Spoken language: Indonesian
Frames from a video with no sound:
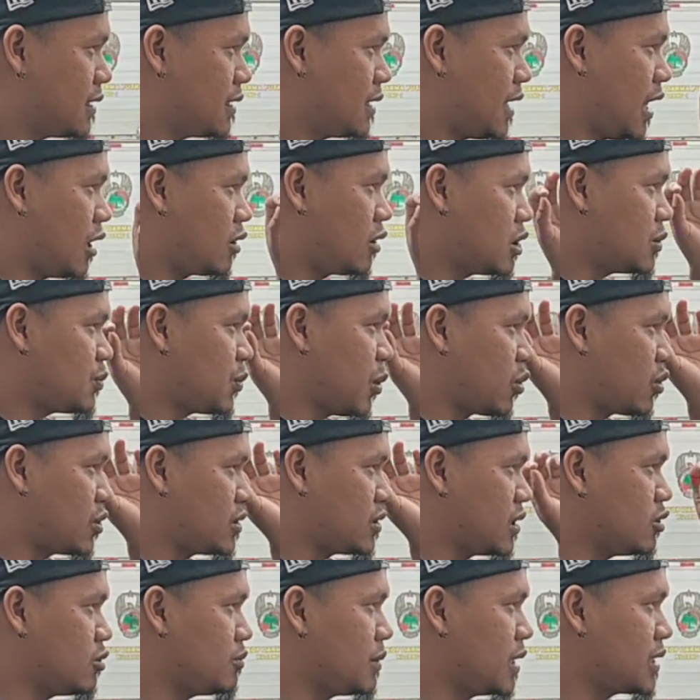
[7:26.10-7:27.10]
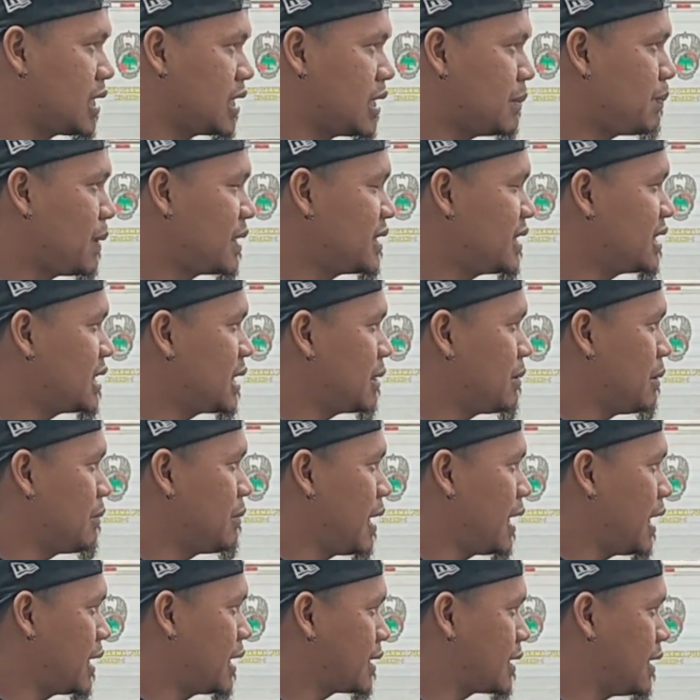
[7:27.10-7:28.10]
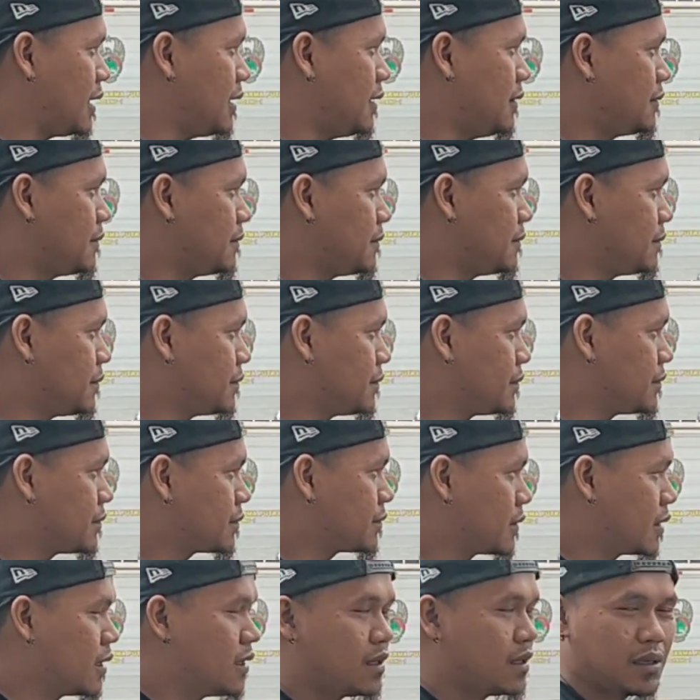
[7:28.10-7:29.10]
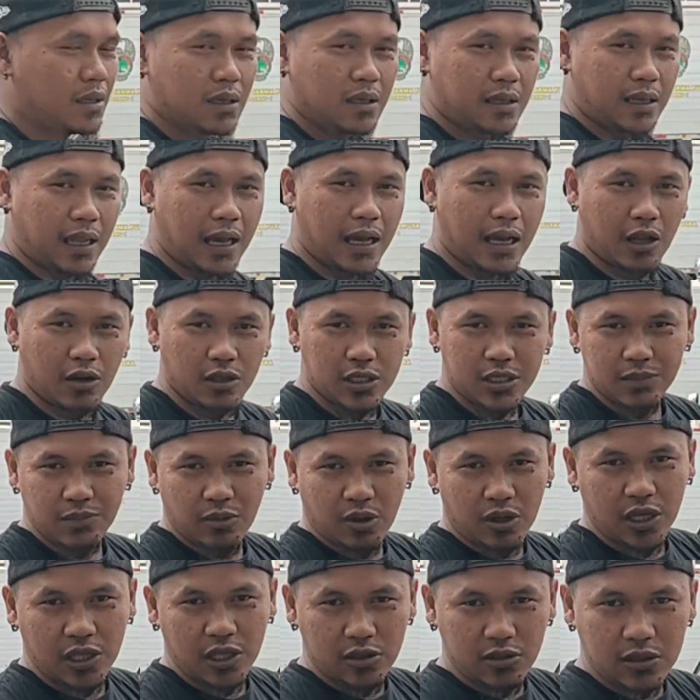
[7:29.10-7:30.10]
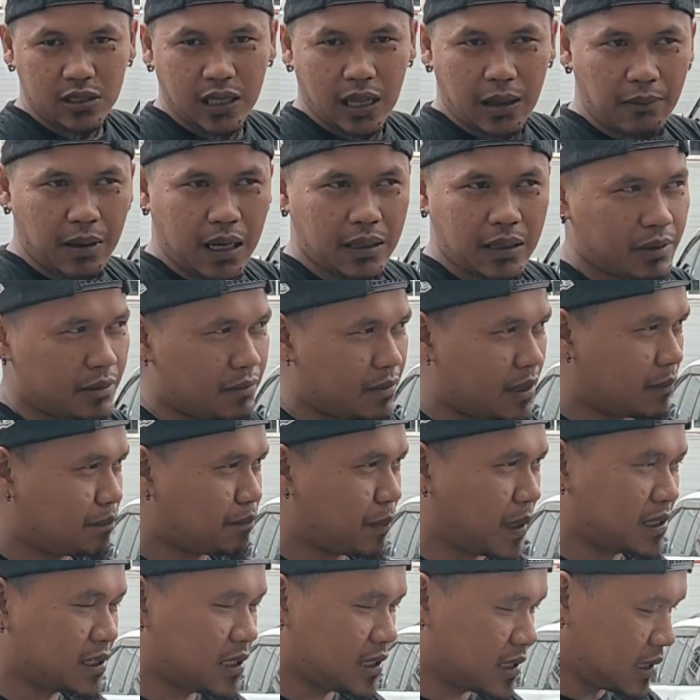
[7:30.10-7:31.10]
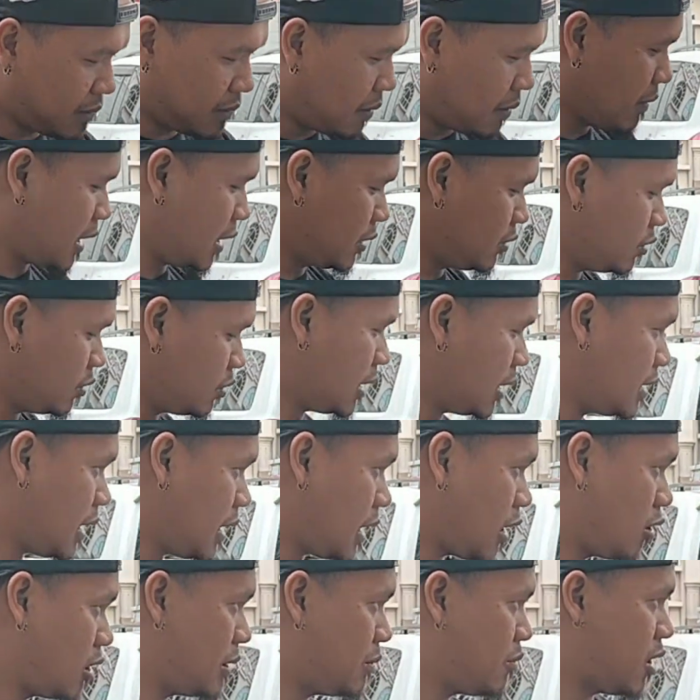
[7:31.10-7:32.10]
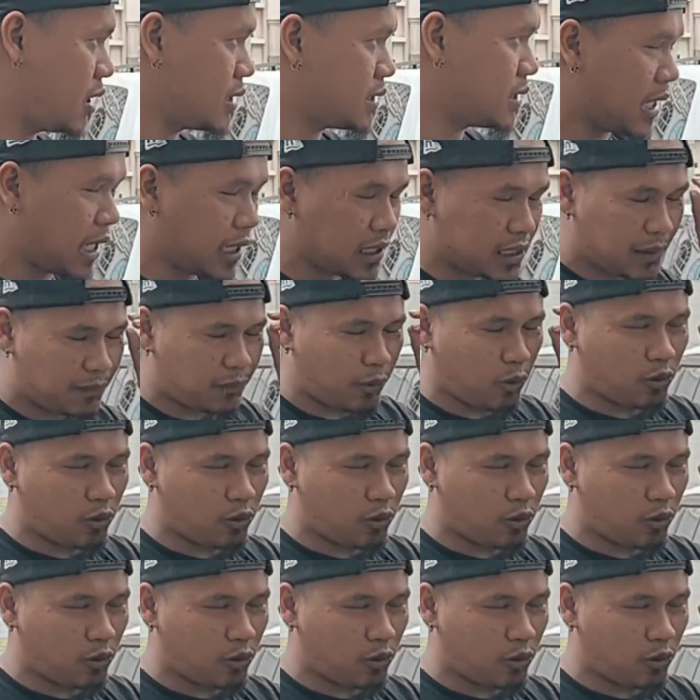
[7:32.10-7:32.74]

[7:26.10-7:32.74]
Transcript: dia harus fokusnya itu biasanya dipancing sama makan kan ya. nah kalau si Mora itu nggak Mang Beben pancing sama makan juga dia kalau dibawa jalan dia